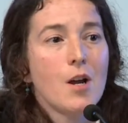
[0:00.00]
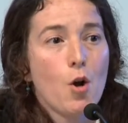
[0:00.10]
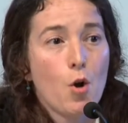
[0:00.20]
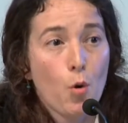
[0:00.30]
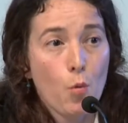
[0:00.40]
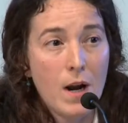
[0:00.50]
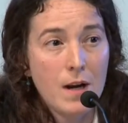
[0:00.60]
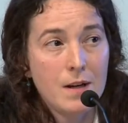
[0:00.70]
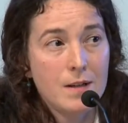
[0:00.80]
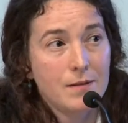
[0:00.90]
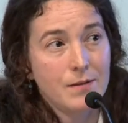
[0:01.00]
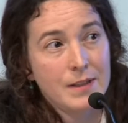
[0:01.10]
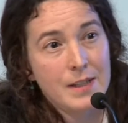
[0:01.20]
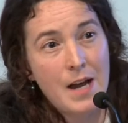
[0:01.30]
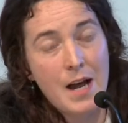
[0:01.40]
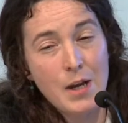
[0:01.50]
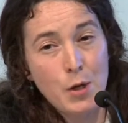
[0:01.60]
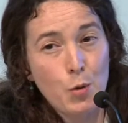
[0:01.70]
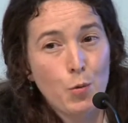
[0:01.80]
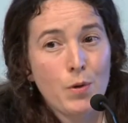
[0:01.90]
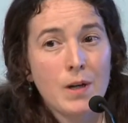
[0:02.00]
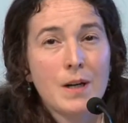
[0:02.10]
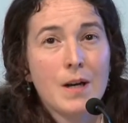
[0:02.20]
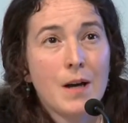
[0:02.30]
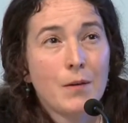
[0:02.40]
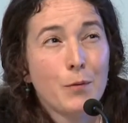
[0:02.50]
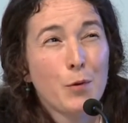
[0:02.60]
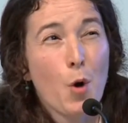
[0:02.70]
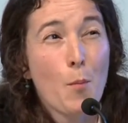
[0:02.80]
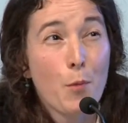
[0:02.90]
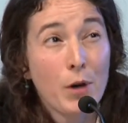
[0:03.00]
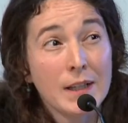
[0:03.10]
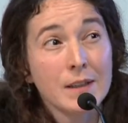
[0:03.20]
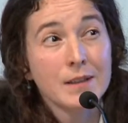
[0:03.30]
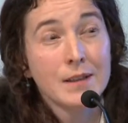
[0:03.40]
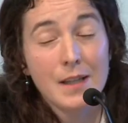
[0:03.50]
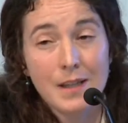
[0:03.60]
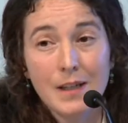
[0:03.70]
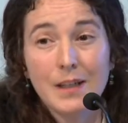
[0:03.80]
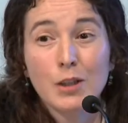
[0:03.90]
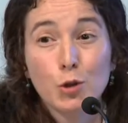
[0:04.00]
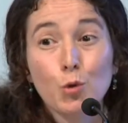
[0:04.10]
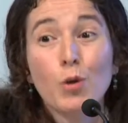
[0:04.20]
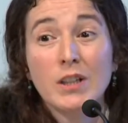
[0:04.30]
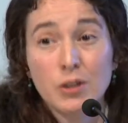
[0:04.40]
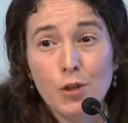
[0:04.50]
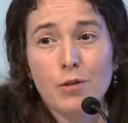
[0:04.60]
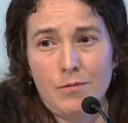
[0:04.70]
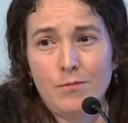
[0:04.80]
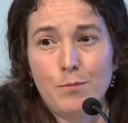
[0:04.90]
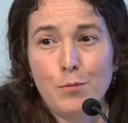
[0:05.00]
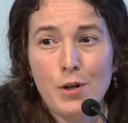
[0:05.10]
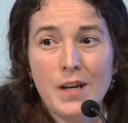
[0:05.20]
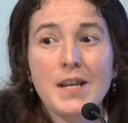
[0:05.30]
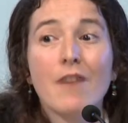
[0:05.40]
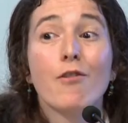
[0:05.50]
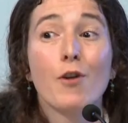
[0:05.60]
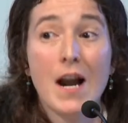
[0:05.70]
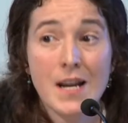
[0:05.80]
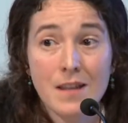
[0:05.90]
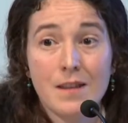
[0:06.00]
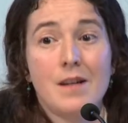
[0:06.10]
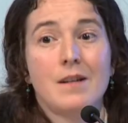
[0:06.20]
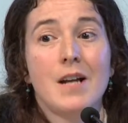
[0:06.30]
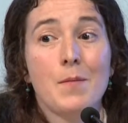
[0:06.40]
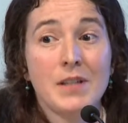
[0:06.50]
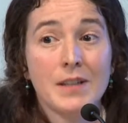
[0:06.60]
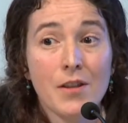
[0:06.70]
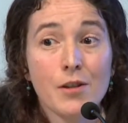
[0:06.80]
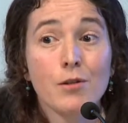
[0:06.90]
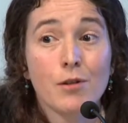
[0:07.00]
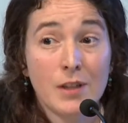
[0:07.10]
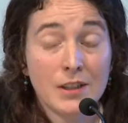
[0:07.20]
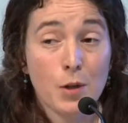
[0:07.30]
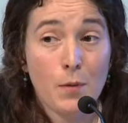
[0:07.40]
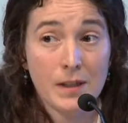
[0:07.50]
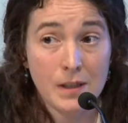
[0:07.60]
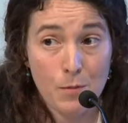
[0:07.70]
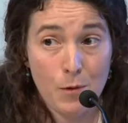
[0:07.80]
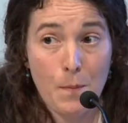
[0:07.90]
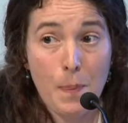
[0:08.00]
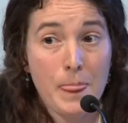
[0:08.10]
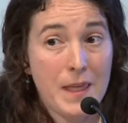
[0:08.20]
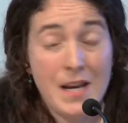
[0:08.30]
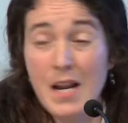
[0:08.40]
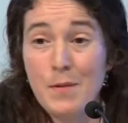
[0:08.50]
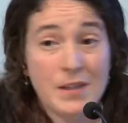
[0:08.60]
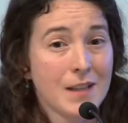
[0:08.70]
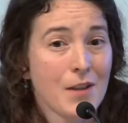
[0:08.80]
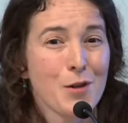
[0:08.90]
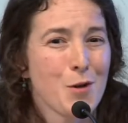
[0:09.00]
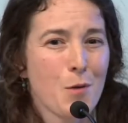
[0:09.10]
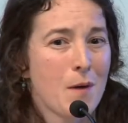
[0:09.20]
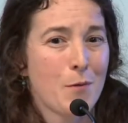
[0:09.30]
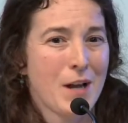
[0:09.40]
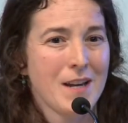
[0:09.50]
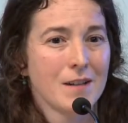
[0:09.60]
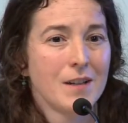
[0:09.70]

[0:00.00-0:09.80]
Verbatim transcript: lo cual ya hay un componente de sugestión, porque ya focalizan la meditación con ese objetivo y la meditación no va por ahí.